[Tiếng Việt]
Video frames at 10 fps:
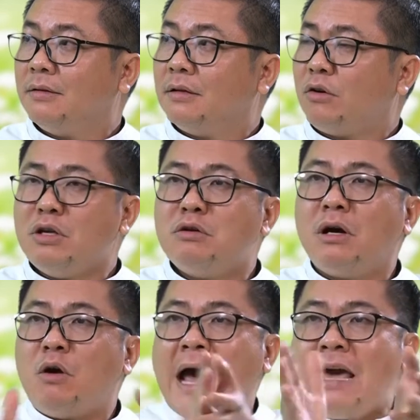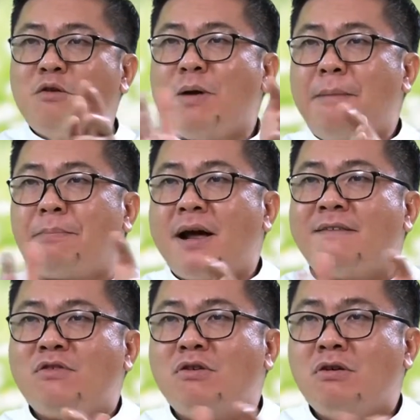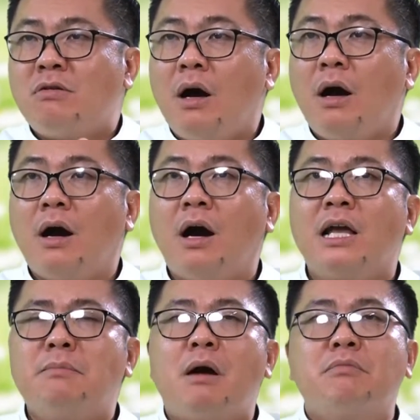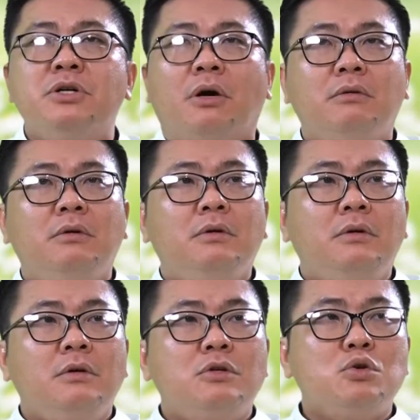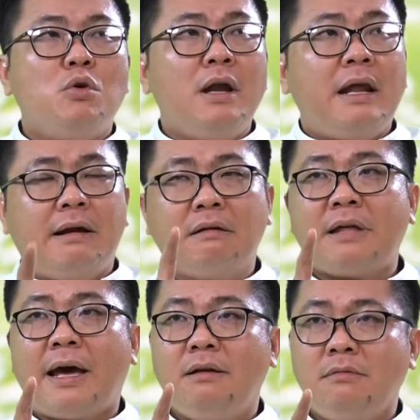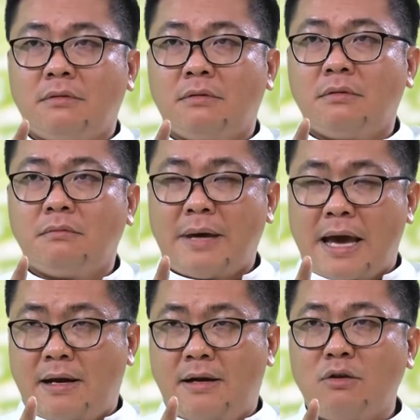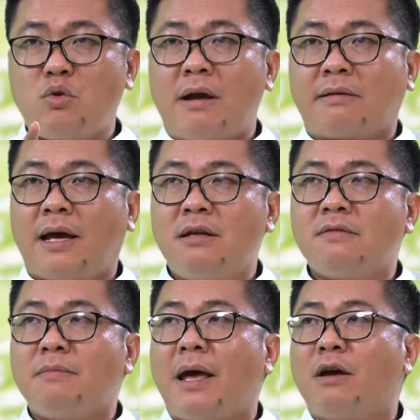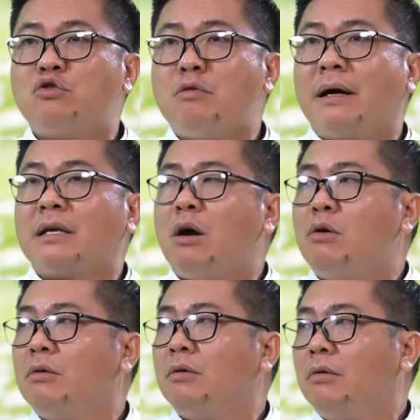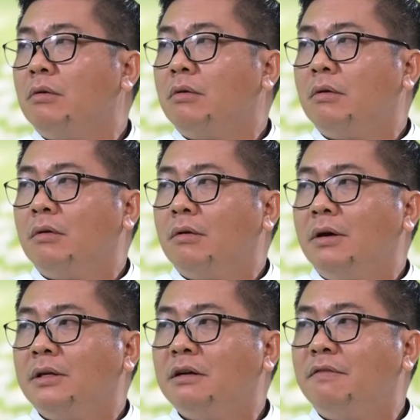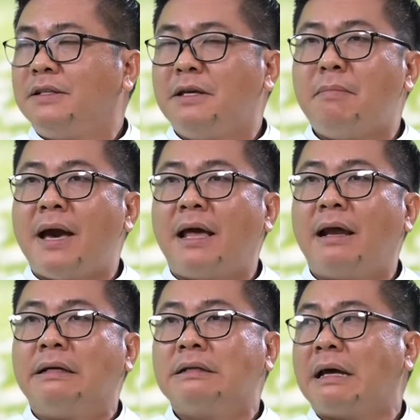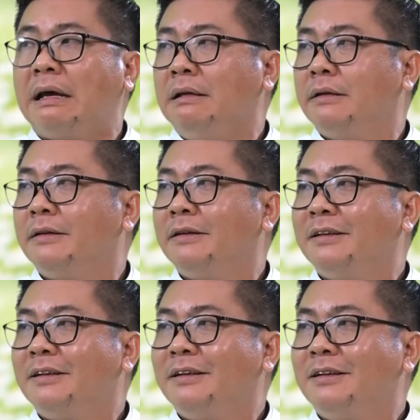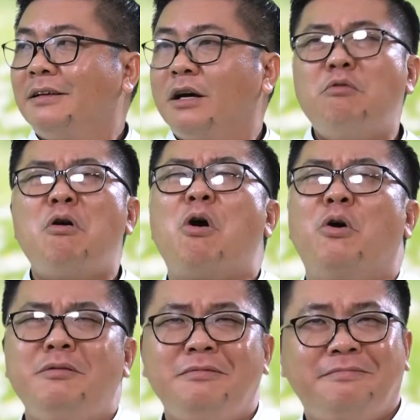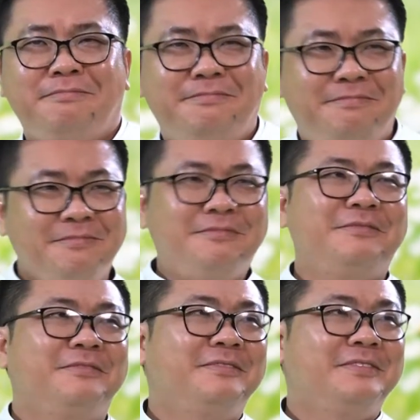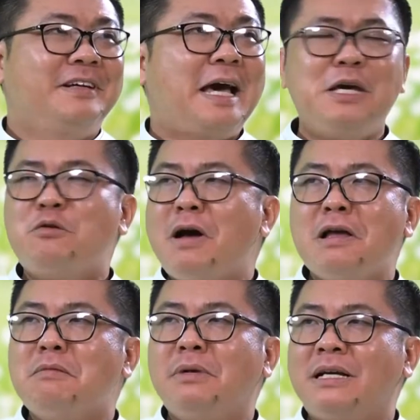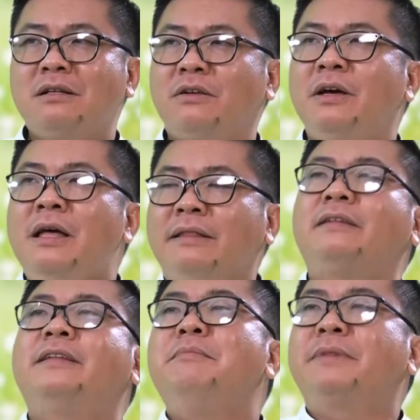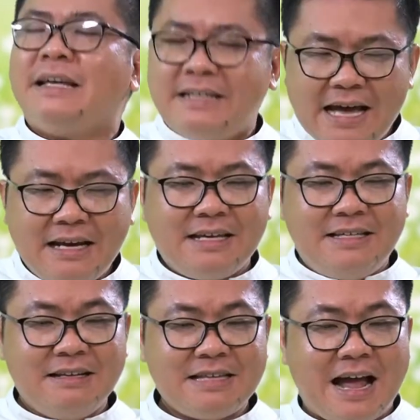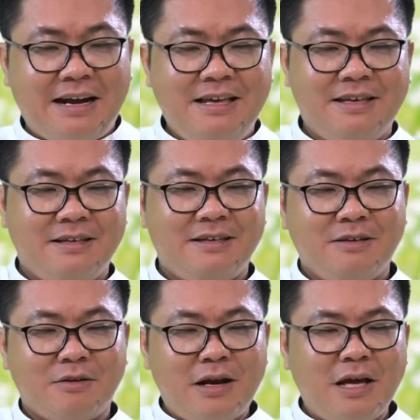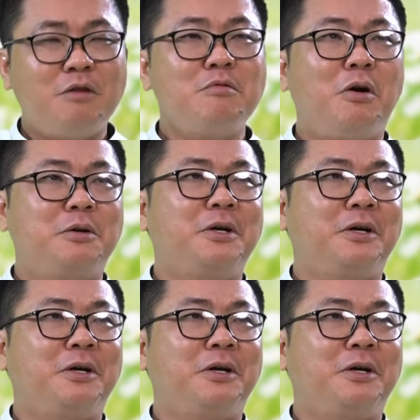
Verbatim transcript: có nhiều người hay quá bravo ở ờ, nhưng mà không được Chúa là đấng thánh mẹ là đấng toàn thánh rồi mẹ Chúa bằng nhau như vậy thì mẹ là nữ thánh không ổn hay quá nhưng mà chắc ta tìm cách khác để diễn tả đi có lẽ không ổn rồi